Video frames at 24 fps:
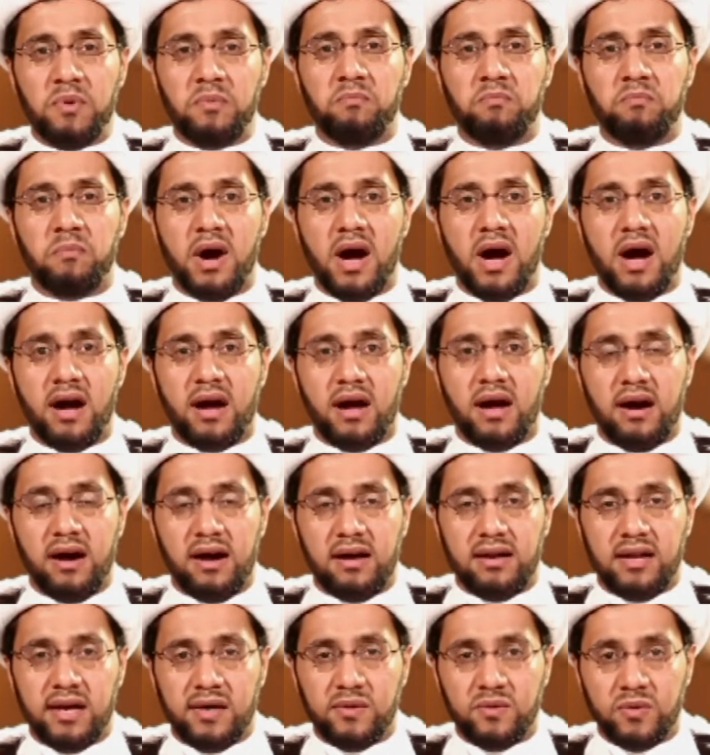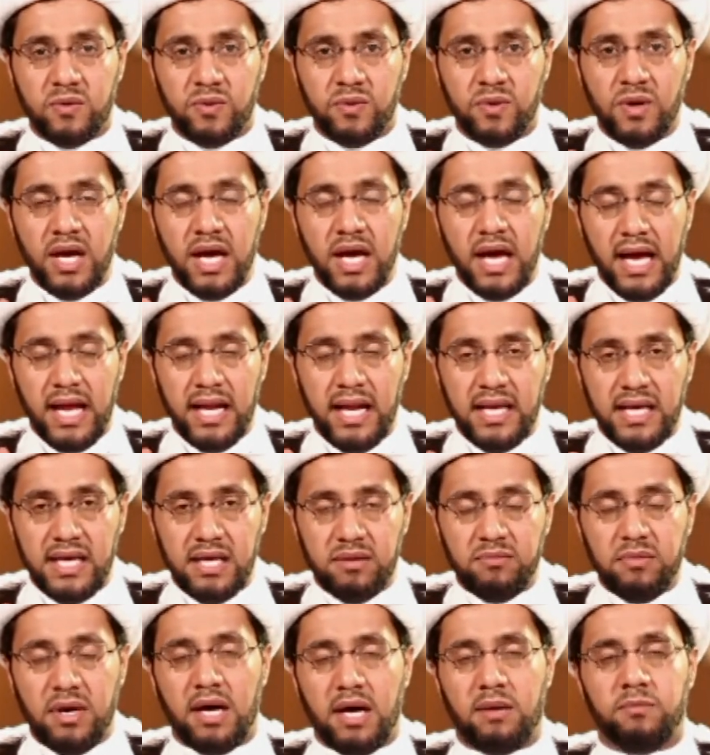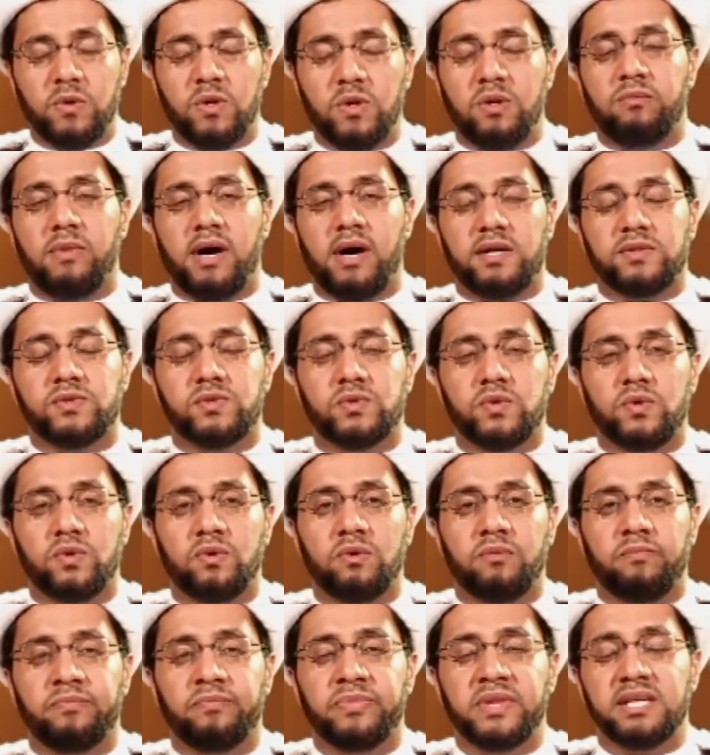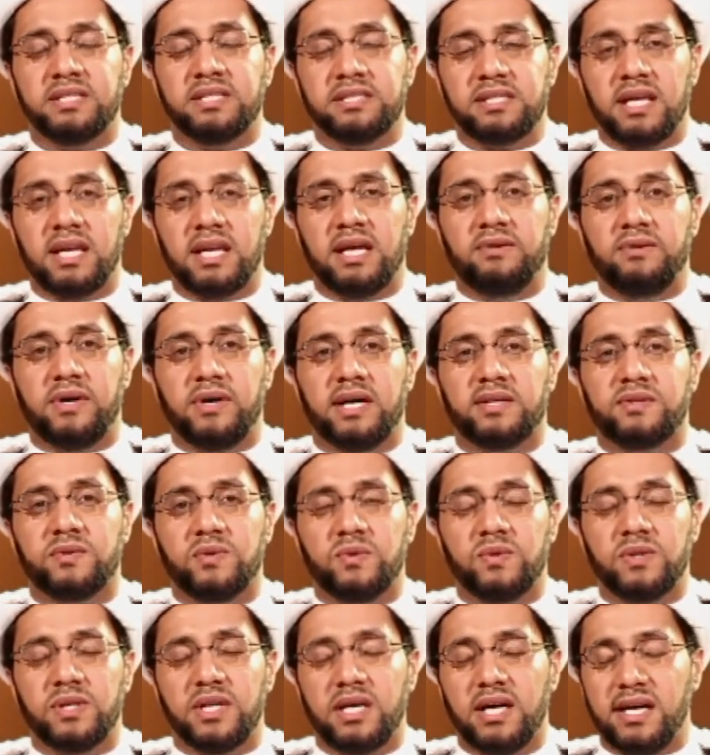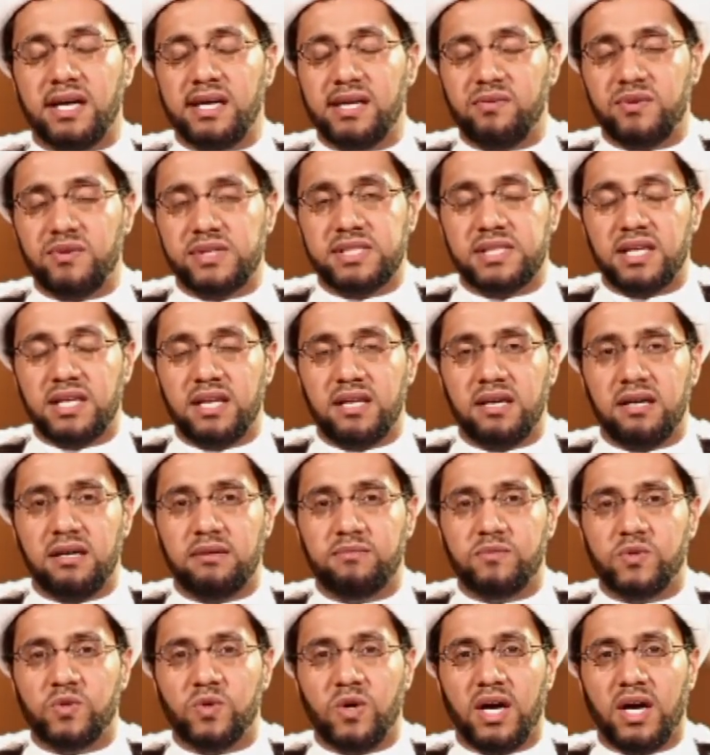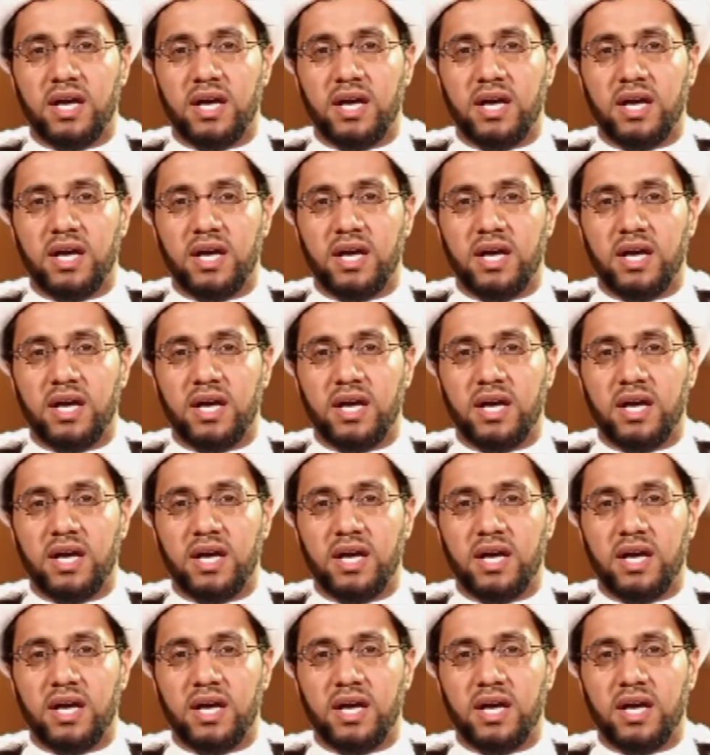مما قاله الامام المعصوم صلوات الله وسلامه